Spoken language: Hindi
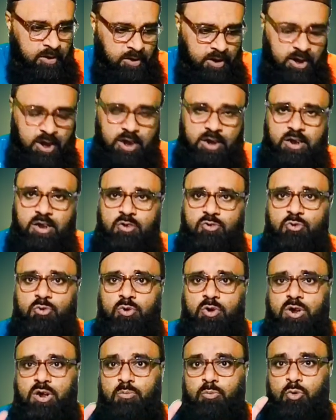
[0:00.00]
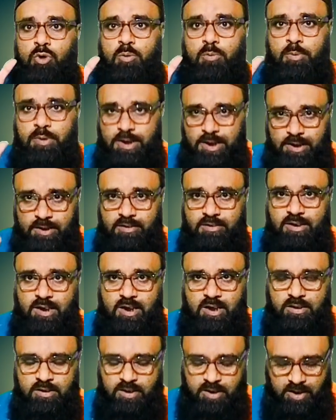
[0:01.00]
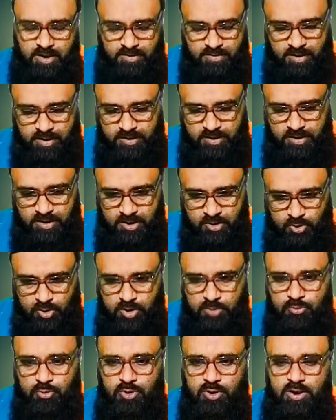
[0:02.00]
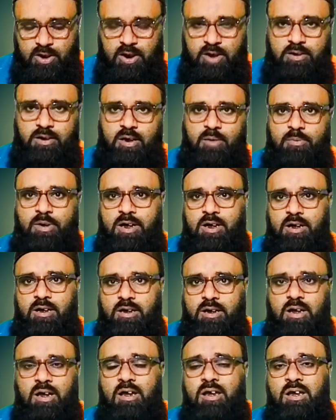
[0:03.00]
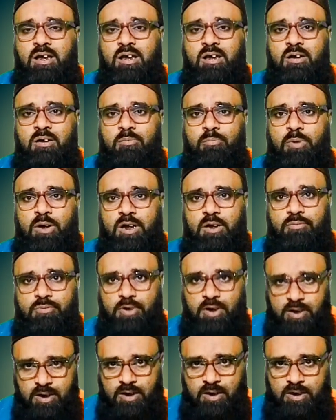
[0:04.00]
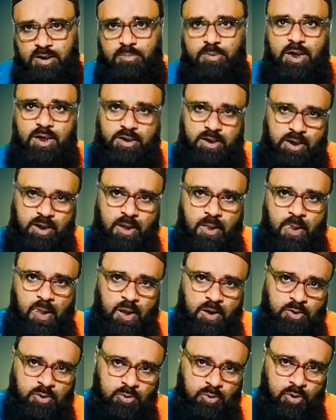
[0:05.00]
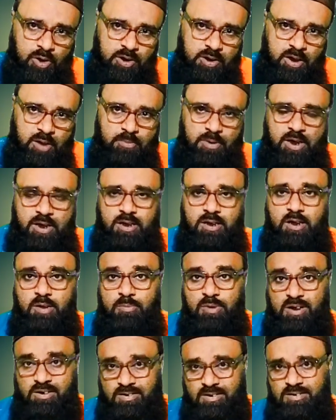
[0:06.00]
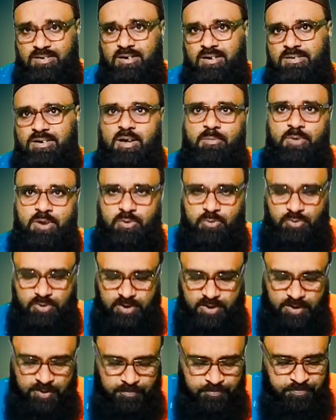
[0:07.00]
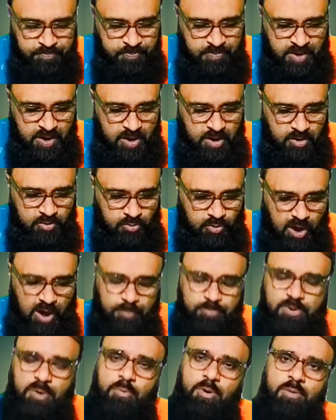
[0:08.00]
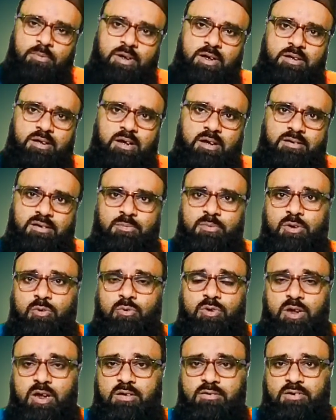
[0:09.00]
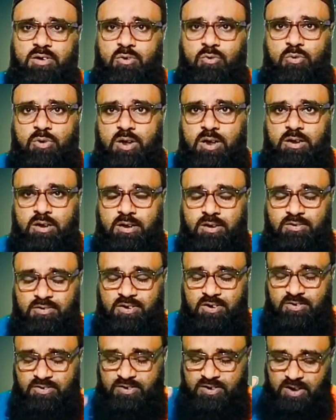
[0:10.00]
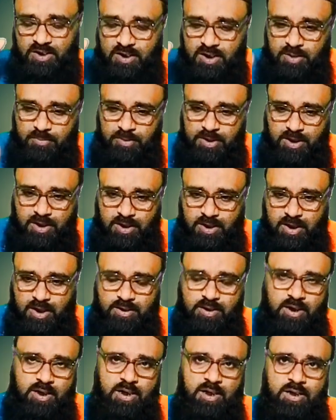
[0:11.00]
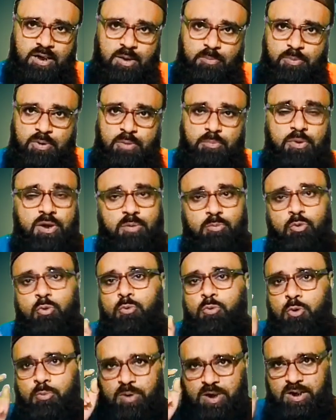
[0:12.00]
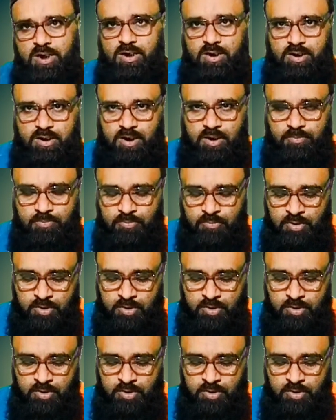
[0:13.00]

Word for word: अल्लाह के रसूल के मुँह मुबारक की ज्यारत कराई जाती है तो अलहमदिल्ला ये हमारे लिए बड़ी फ़ख्र की बात है और ये हमारे लिए बख्शिश का सामान होती है तो आप तमाम हजरात से मैं गुजारिश करूँगा कि जिस घड़ी में अल्लाह ताला ने अपने महबूब को पैदा किया